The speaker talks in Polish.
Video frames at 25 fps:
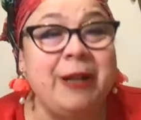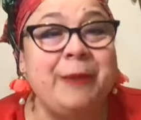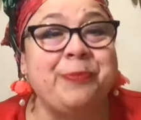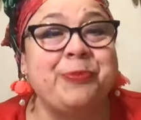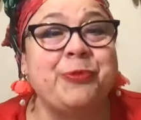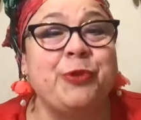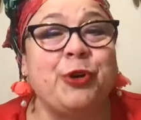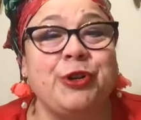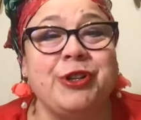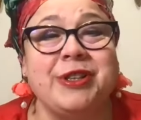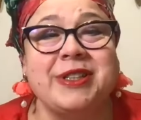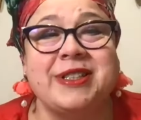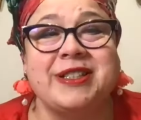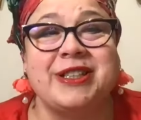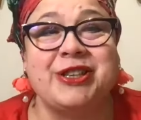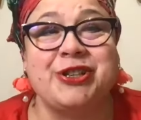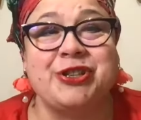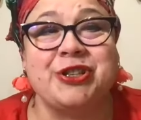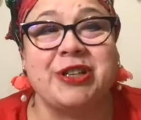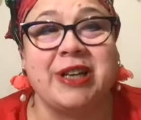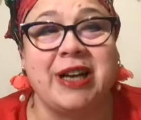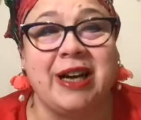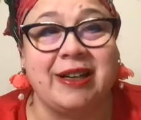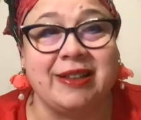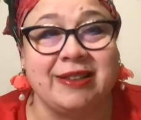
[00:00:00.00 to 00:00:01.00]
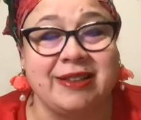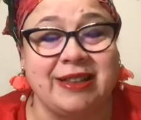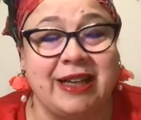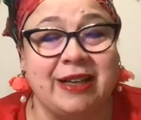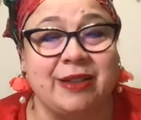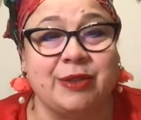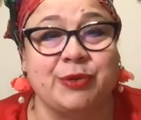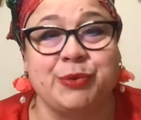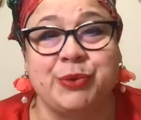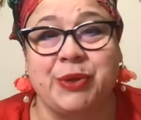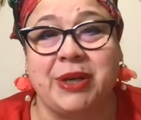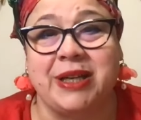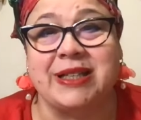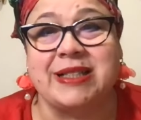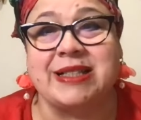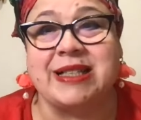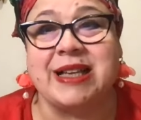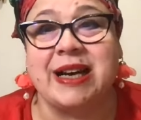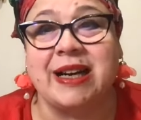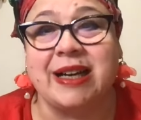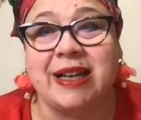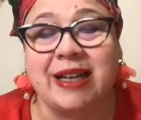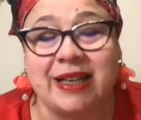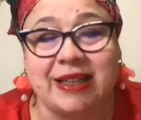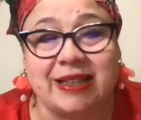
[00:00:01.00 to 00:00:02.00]
To jest też karta, która
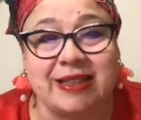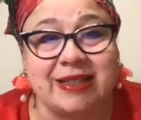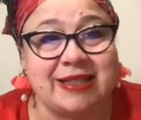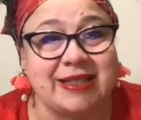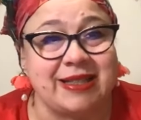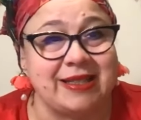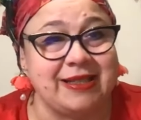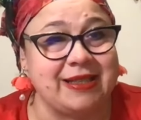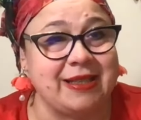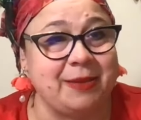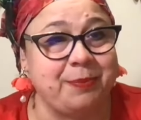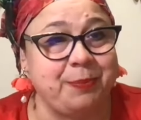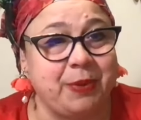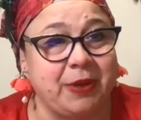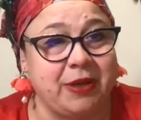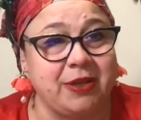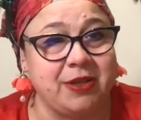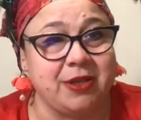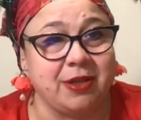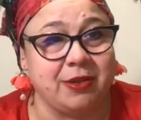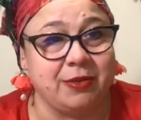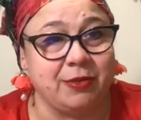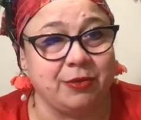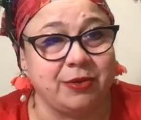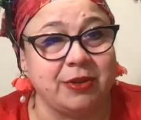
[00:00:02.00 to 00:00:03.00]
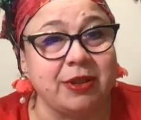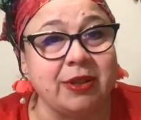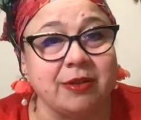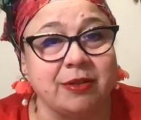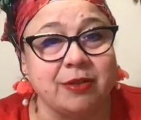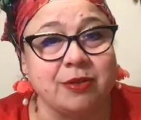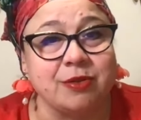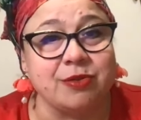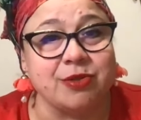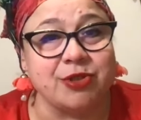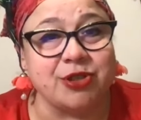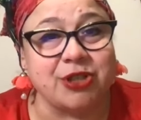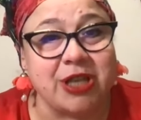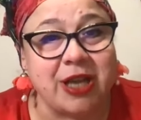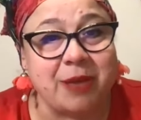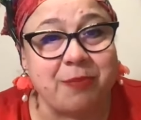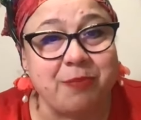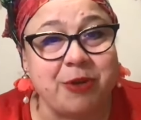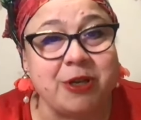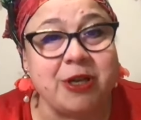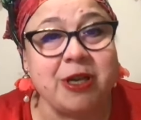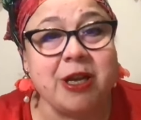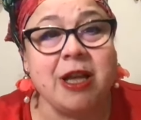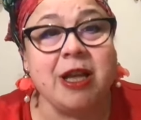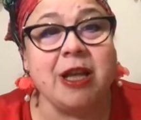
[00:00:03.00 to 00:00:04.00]
zachęca, zaprasza do tego,
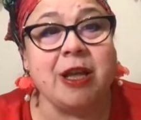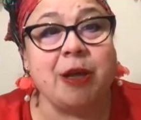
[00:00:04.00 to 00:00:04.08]
żeby